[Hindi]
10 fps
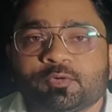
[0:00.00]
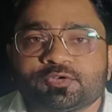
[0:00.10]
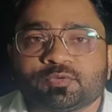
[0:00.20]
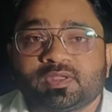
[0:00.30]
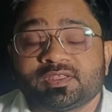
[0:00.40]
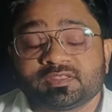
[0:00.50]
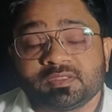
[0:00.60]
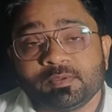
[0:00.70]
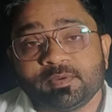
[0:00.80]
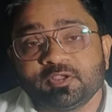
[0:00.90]
पोस्ट हुई है
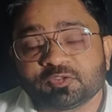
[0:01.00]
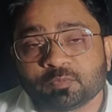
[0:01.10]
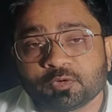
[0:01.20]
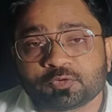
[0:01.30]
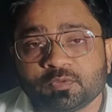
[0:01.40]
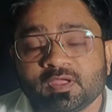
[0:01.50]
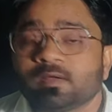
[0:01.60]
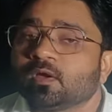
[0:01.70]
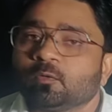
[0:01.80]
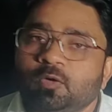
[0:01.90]
जितनी भी वीडियो पोस्ट हुई है
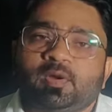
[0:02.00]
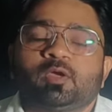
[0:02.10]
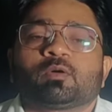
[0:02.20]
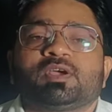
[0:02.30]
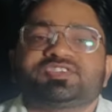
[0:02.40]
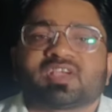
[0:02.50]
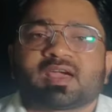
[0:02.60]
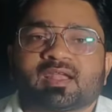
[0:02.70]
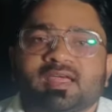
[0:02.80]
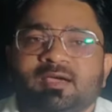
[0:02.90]
उन वीडियो को ही
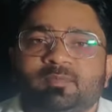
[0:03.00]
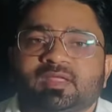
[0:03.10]
चेक करना है